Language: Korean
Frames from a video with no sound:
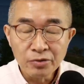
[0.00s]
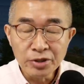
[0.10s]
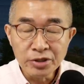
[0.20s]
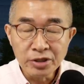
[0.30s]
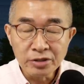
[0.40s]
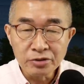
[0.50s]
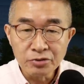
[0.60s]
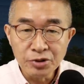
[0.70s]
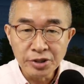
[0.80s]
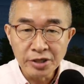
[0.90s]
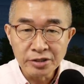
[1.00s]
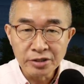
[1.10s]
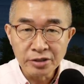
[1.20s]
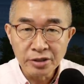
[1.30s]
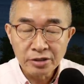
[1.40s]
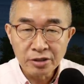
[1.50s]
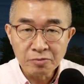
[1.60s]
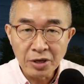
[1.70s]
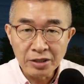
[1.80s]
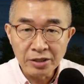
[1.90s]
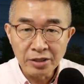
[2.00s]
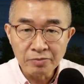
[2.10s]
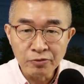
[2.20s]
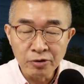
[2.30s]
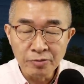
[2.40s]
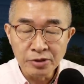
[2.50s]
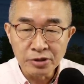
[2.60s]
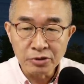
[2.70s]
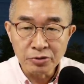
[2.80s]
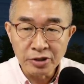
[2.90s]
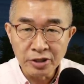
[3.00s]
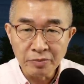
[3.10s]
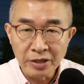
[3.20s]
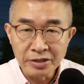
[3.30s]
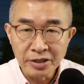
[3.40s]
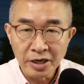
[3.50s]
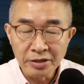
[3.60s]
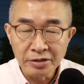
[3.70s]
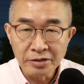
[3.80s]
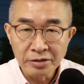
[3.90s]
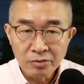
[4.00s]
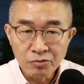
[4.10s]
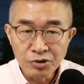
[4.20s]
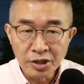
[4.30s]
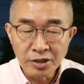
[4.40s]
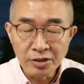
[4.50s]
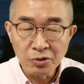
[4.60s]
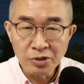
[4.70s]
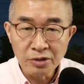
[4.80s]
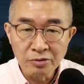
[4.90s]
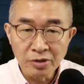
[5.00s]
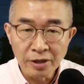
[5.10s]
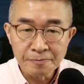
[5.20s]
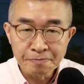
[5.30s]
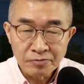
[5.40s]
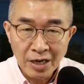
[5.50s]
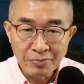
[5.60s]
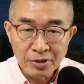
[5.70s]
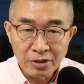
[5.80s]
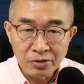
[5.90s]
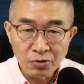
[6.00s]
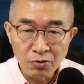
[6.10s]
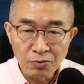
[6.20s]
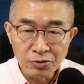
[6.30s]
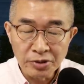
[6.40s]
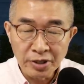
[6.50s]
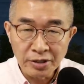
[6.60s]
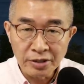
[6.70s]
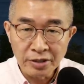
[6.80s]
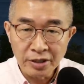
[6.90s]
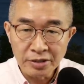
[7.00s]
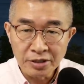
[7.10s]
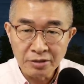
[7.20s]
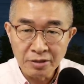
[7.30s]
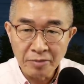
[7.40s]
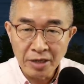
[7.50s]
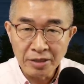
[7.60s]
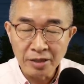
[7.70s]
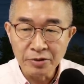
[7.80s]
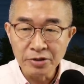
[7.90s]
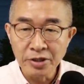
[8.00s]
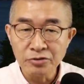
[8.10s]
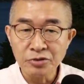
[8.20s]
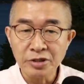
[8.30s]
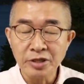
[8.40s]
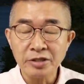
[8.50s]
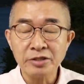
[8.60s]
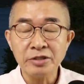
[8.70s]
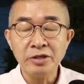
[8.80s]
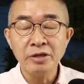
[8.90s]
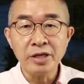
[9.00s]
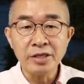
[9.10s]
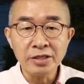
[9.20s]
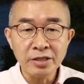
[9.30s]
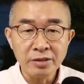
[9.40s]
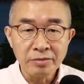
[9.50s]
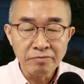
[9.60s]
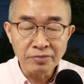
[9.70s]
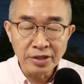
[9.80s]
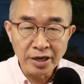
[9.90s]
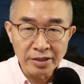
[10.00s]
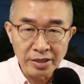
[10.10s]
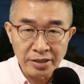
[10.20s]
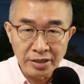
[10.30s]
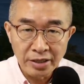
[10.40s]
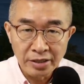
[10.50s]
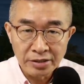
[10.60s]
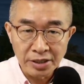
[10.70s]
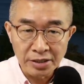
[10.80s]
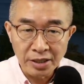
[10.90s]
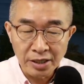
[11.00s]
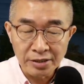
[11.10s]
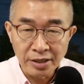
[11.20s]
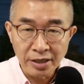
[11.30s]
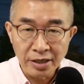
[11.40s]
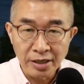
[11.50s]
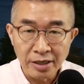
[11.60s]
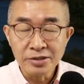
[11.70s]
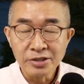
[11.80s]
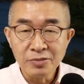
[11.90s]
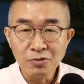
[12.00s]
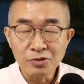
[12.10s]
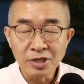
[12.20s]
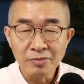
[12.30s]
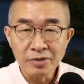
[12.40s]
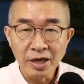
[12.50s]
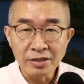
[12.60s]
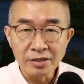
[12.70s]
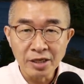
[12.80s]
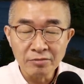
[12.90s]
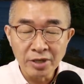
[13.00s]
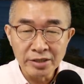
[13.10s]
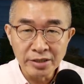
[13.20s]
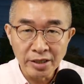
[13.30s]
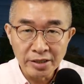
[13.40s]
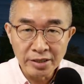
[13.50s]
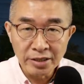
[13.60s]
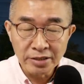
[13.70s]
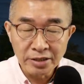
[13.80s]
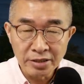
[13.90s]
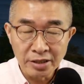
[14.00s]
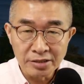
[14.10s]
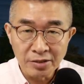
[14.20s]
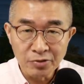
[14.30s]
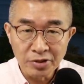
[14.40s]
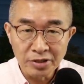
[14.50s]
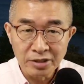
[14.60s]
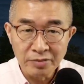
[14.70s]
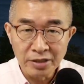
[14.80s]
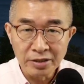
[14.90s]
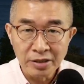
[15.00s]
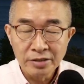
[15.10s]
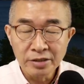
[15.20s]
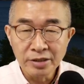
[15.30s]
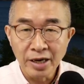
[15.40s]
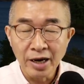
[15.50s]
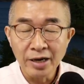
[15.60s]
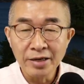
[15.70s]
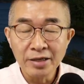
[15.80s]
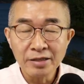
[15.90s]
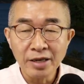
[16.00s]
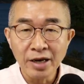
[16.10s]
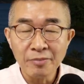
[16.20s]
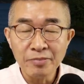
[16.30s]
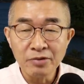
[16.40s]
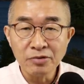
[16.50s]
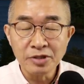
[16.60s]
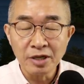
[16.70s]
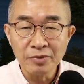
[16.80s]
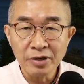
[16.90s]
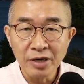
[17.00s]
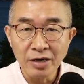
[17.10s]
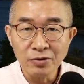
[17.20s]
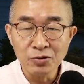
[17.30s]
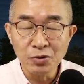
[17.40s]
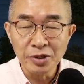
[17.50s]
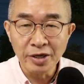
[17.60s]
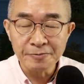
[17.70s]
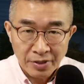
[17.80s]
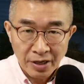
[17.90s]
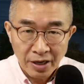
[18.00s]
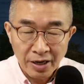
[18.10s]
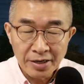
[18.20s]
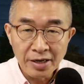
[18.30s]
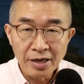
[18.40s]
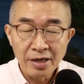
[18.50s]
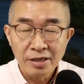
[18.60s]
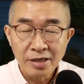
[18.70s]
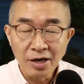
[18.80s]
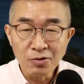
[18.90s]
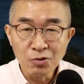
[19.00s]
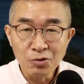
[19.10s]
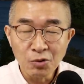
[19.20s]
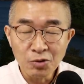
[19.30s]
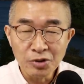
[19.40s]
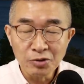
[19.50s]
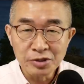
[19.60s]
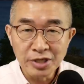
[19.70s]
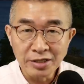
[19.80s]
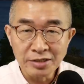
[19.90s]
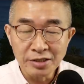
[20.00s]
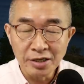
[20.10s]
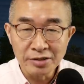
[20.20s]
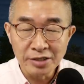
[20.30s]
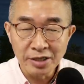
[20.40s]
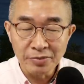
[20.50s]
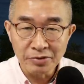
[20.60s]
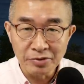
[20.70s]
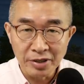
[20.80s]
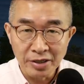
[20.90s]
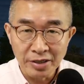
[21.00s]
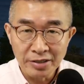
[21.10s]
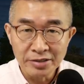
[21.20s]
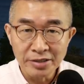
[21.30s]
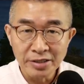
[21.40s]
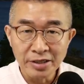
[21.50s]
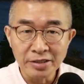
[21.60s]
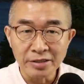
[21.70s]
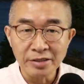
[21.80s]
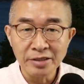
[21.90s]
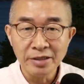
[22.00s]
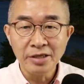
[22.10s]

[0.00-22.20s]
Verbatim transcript: 우리 측 수역에서 뜻밖의 불미스러운 일이 발생하여 문재인 대통령과 남녘 동포들에게 커다란 실망감을 대준 데 대해서 대단히 미안하게 생각한다. 이것을 보고 참 따뜻한 말이다 이렇게 생각하는 사람도 있겠지만 저는 아예 대한민국 사람들을 갖고 논다. 아예 갖고 놀기로 작정한 사람이구나 이런 생각을